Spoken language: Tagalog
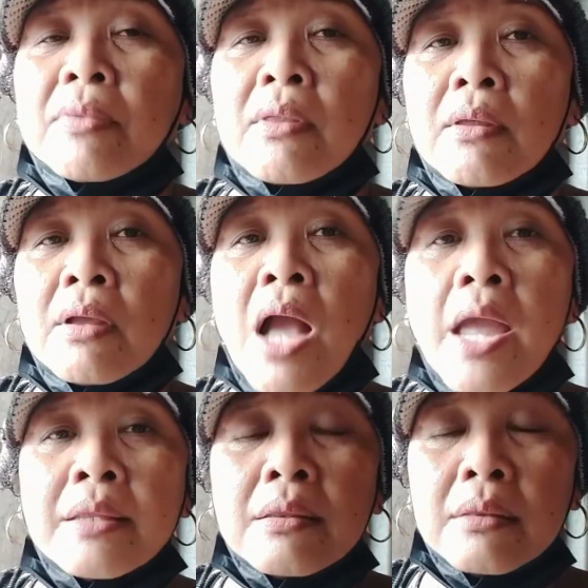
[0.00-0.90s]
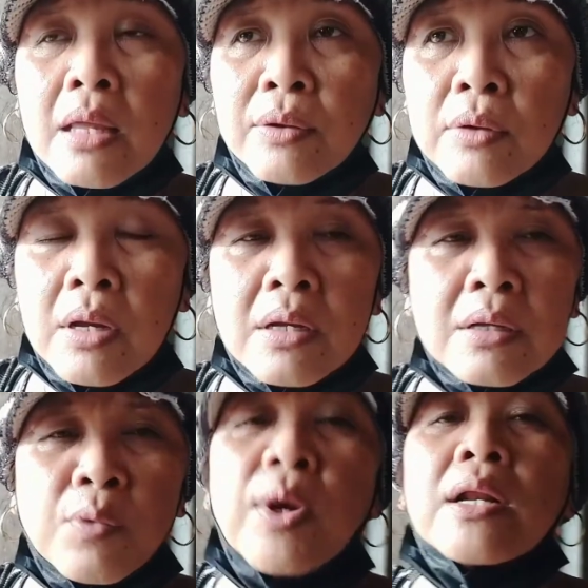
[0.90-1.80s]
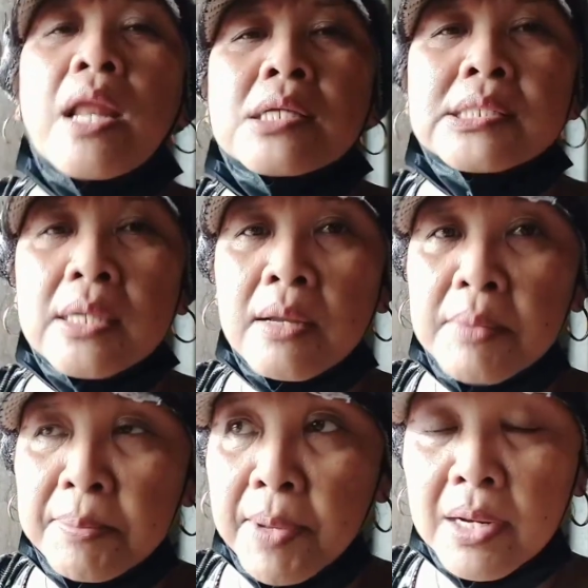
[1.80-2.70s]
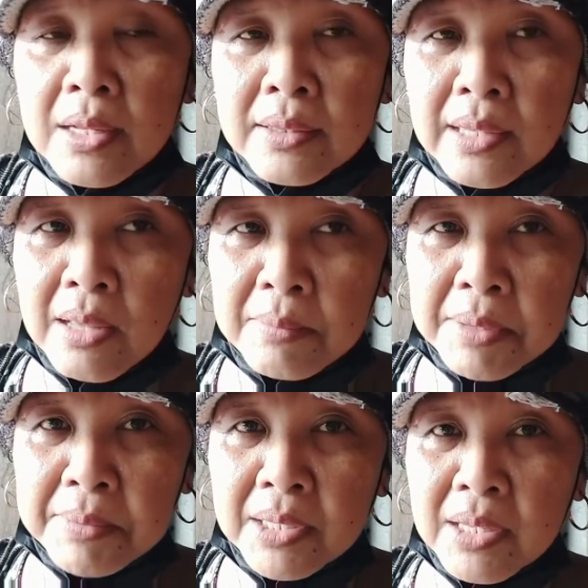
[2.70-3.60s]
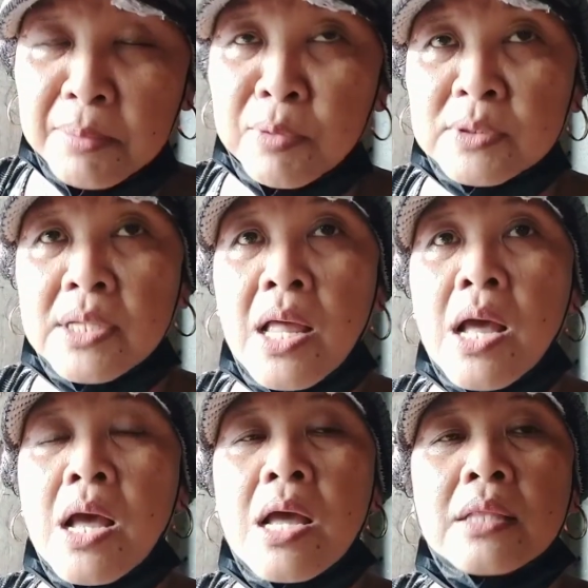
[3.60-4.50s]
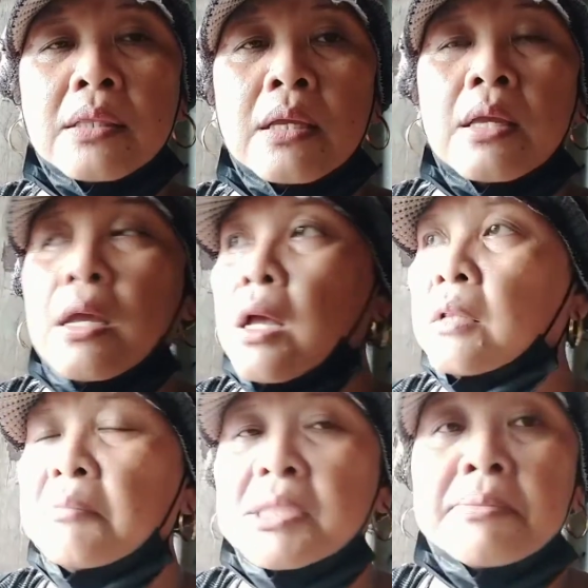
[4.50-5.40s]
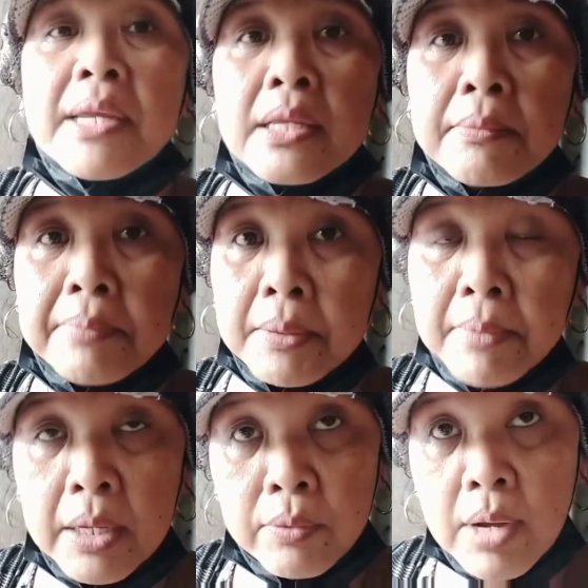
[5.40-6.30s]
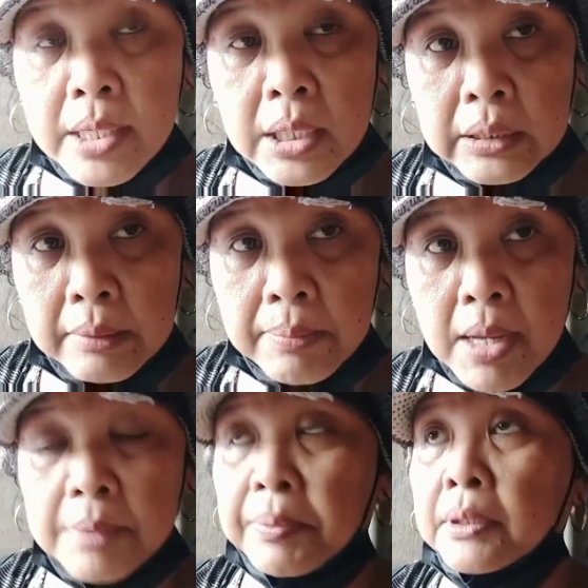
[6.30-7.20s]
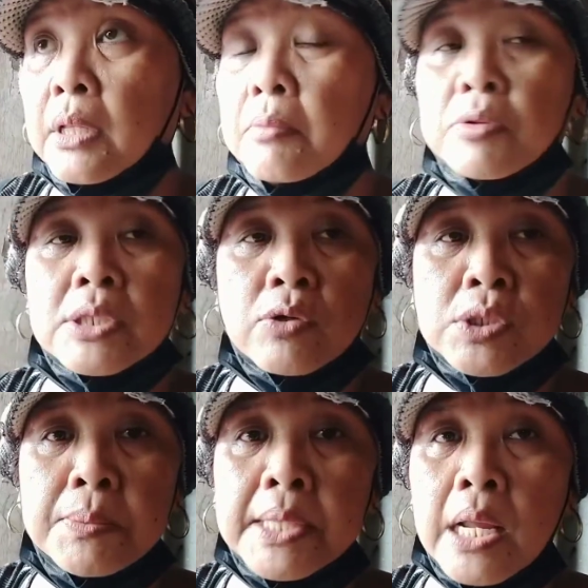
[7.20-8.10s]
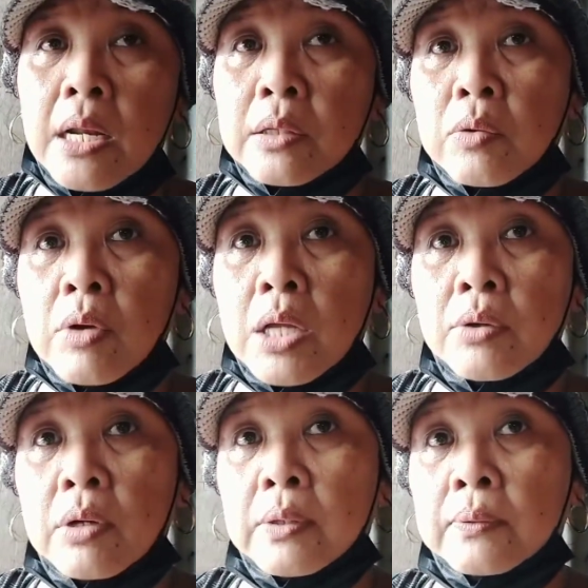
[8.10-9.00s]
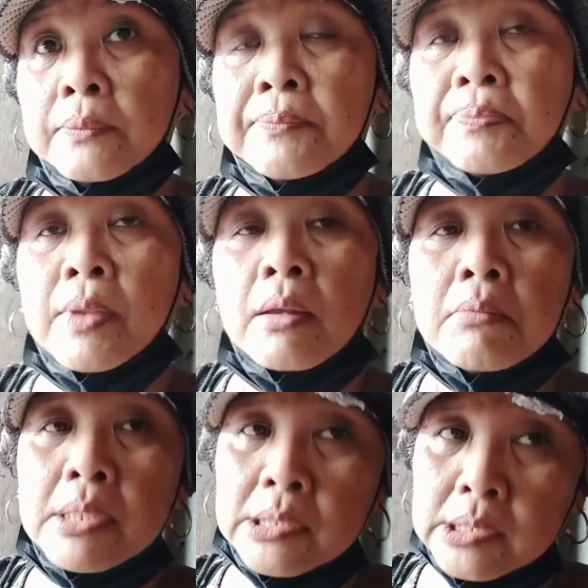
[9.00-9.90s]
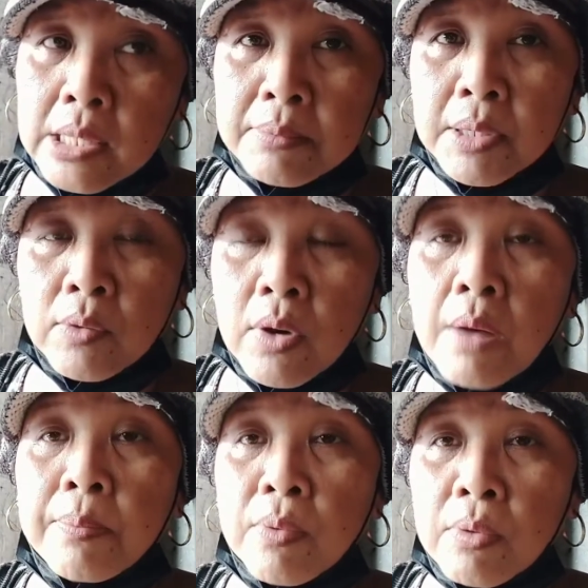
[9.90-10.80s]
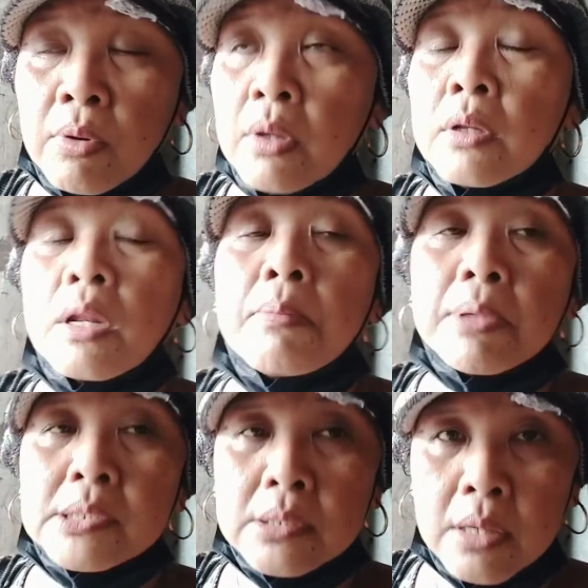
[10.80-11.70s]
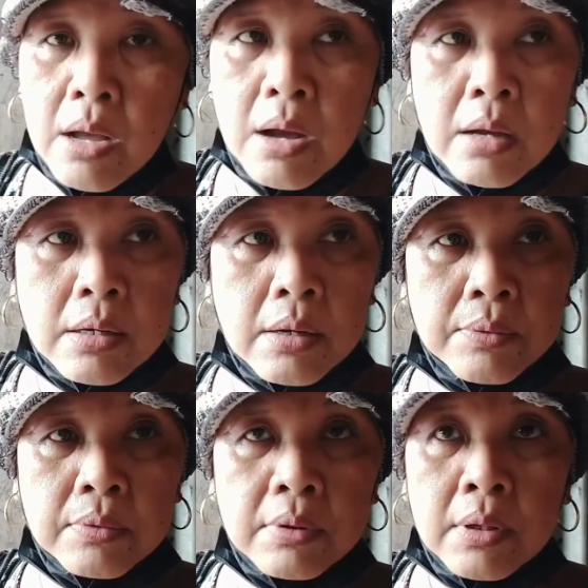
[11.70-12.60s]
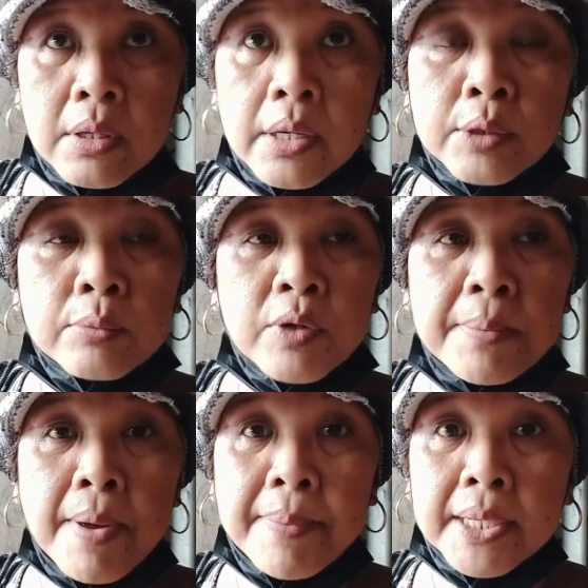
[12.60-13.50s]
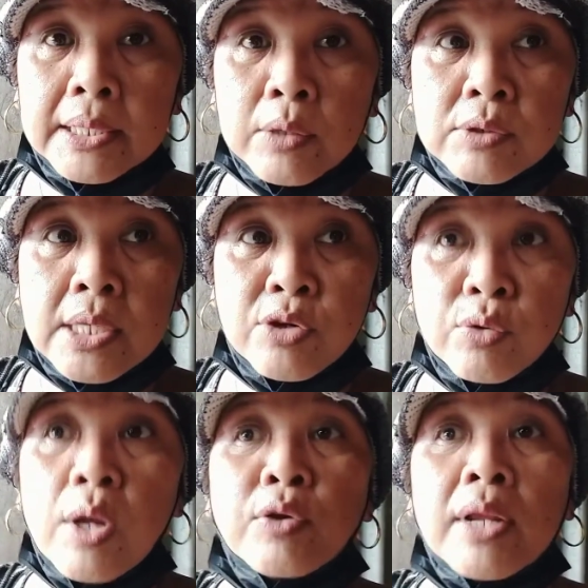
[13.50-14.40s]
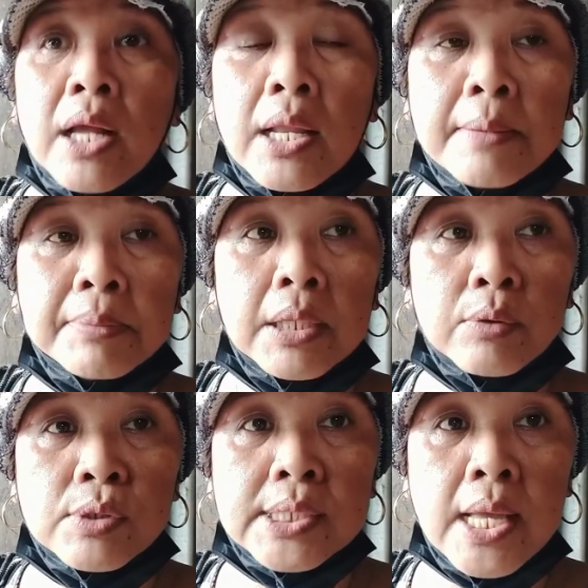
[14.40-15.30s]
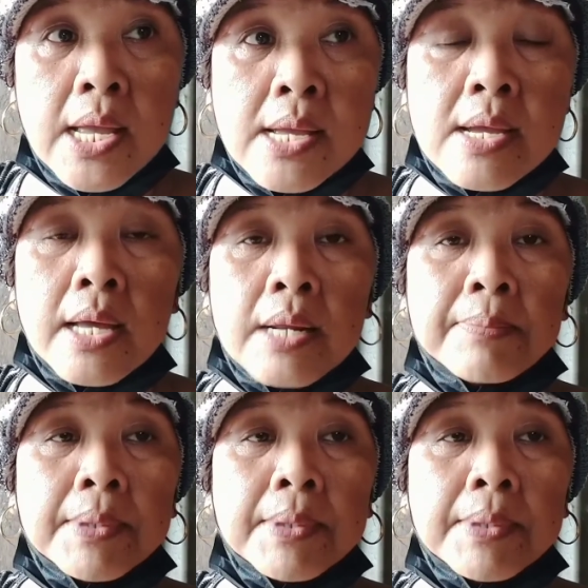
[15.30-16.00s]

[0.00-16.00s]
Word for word: kahit ano, uh, huwag lang sa gabi para hindi kami manervyos lahat at mas mainam pag maliwanag, di ba? Pagka ko sa hospital at kung ano-ano. Basta sabi ko, ako, labas ka araw. Kaya ito muna ipapakita ko sa inyo kung ano naganap dito sa harapan